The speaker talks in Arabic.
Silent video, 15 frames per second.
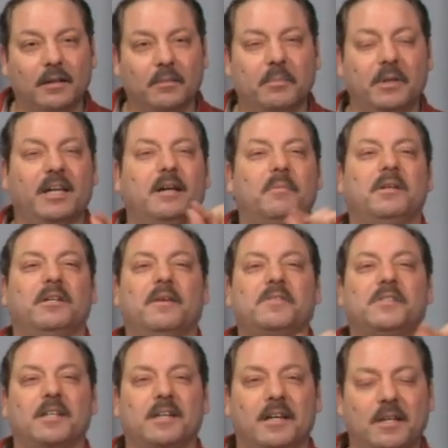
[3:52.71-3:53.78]
بيعمل
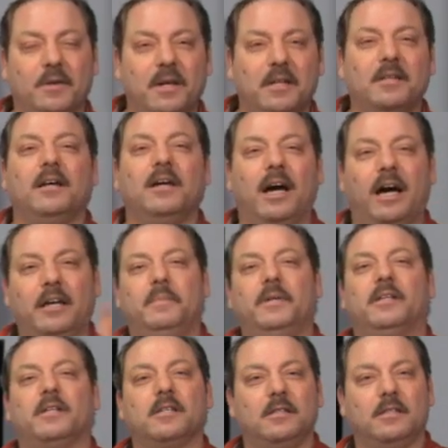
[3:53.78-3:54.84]
نفس الخطوات هيبيع
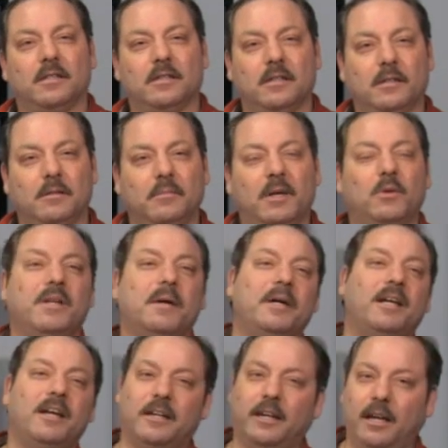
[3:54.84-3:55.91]
كتير ما هو ده
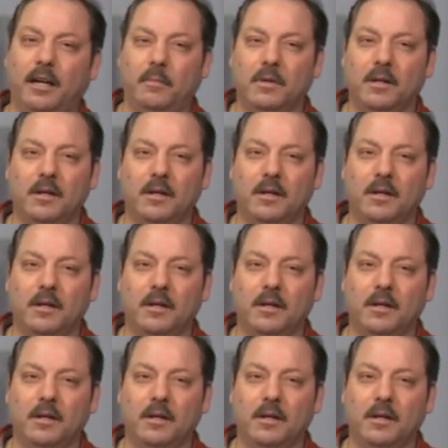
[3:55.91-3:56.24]
منهج علمي